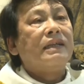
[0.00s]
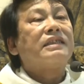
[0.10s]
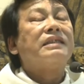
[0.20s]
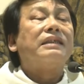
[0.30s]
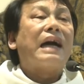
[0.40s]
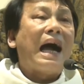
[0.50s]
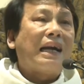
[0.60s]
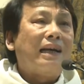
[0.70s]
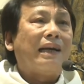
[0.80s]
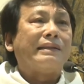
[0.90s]
sự
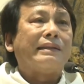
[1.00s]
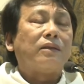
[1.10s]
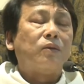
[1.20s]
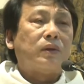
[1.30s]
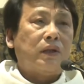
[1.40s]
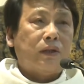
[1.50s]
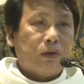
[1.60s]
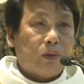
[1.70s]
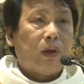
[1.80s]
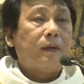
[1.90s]
an lành của Thiên
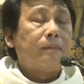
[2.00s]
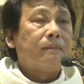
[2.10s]
Chúa.